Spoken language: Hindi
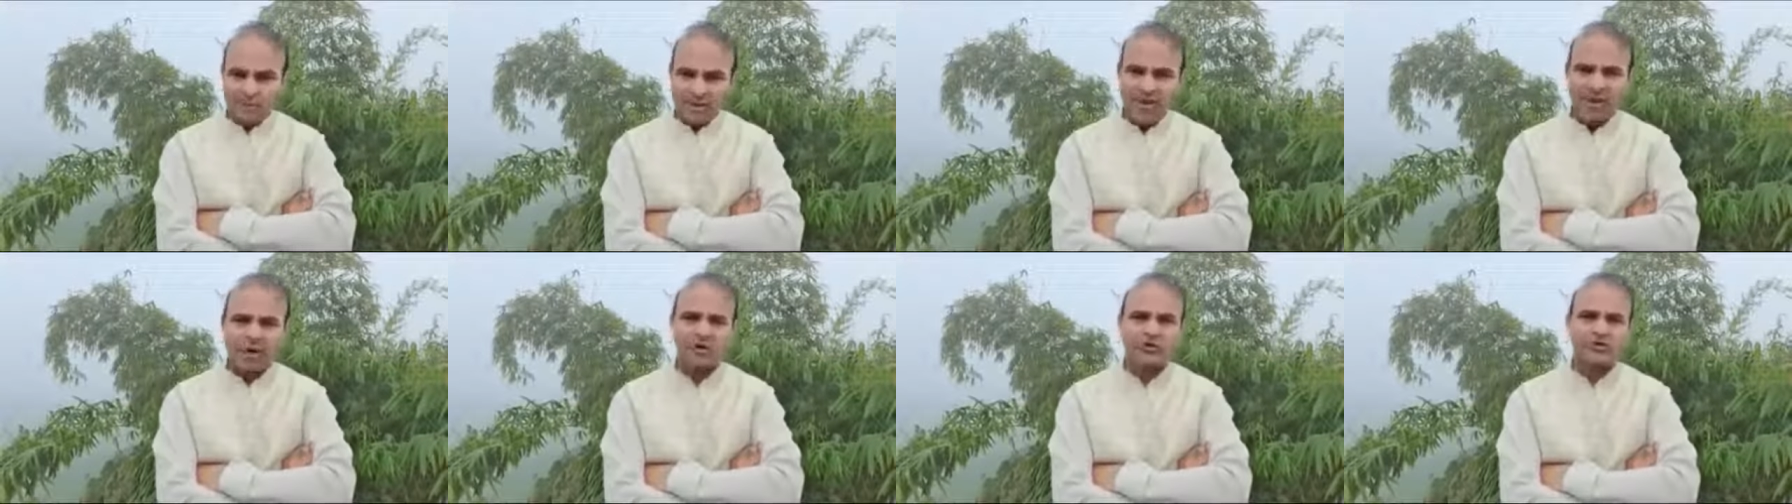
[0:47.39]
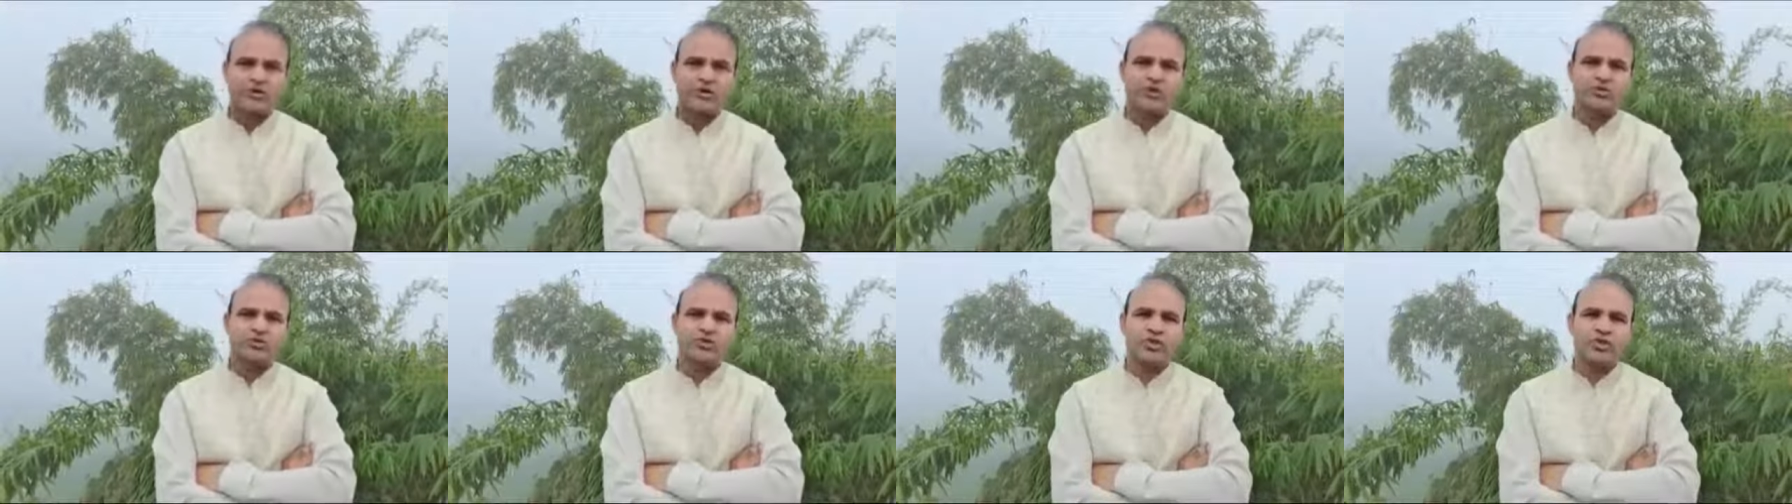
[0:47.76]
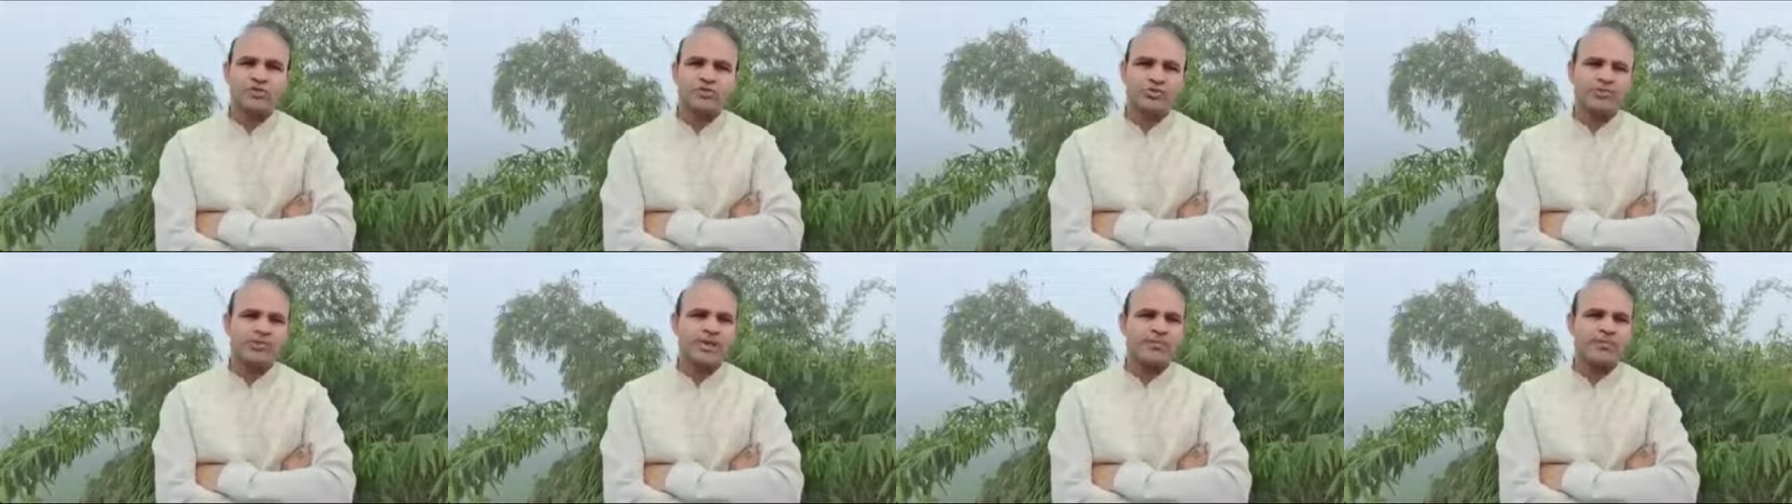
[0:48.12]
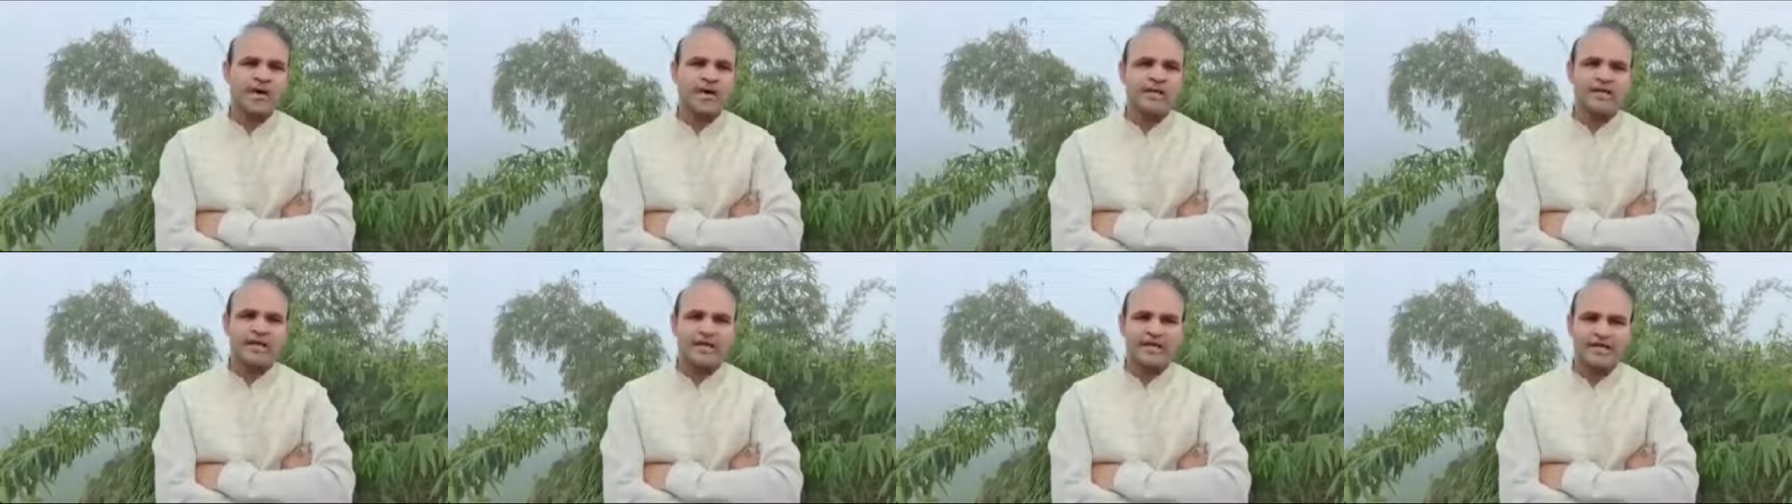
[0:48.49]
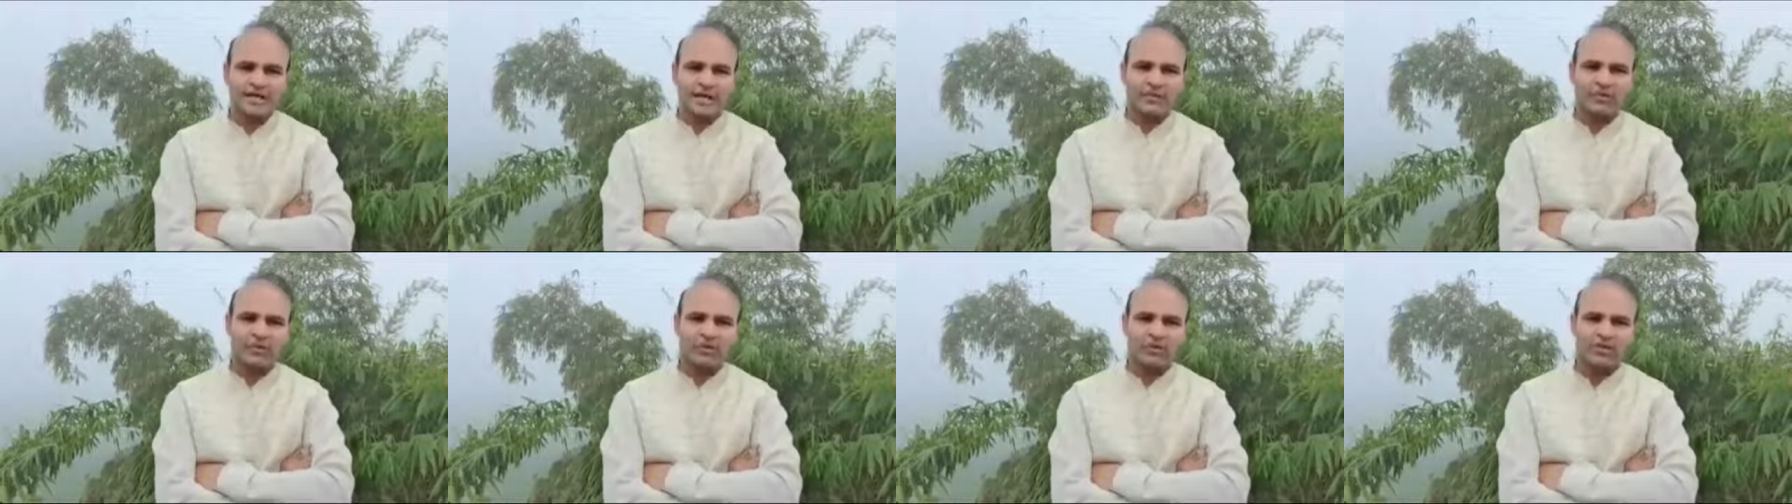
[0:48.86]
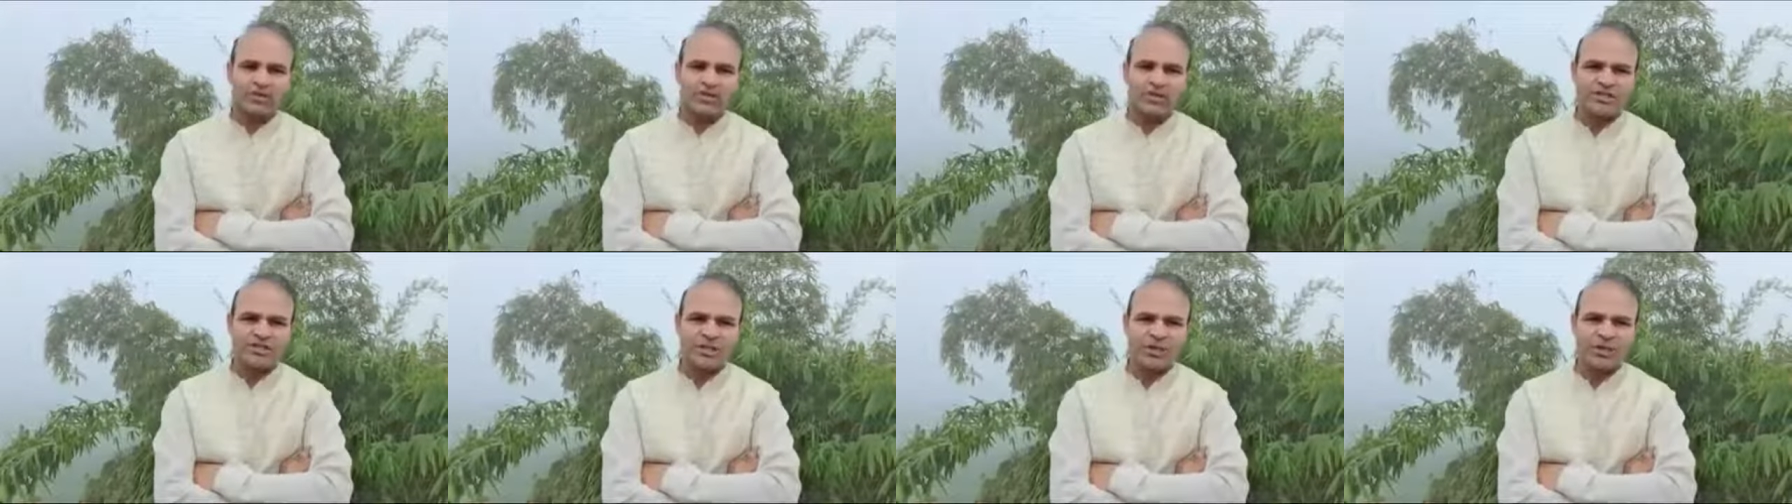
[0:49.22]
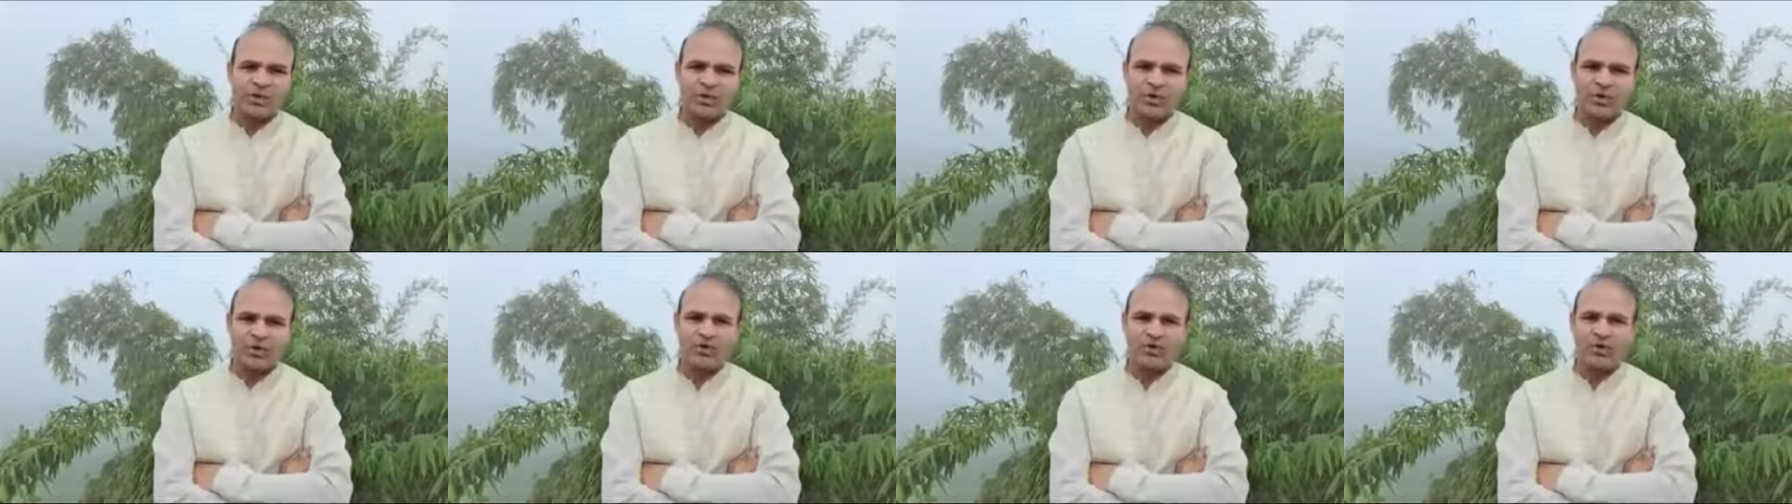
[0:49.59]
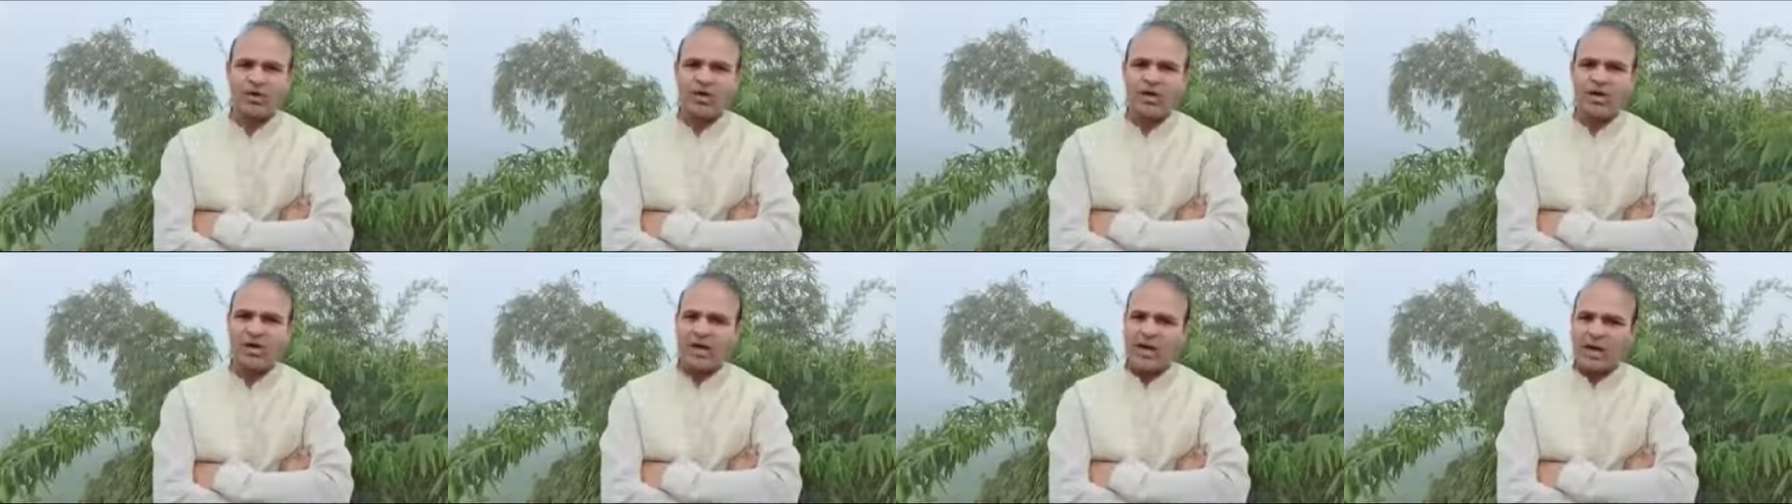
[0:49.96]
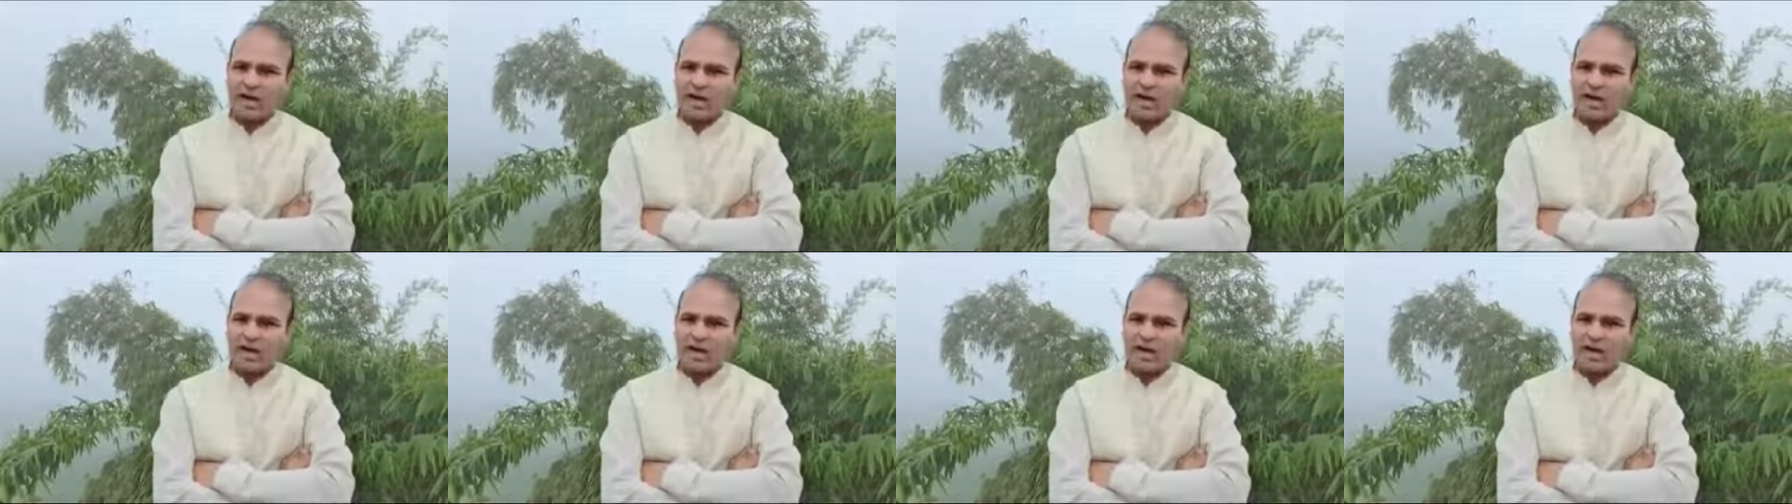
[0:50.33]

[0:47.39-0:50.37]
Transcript: मेहुल चौकसी विजय माल्या नीरव मोदी जैसे लोगों को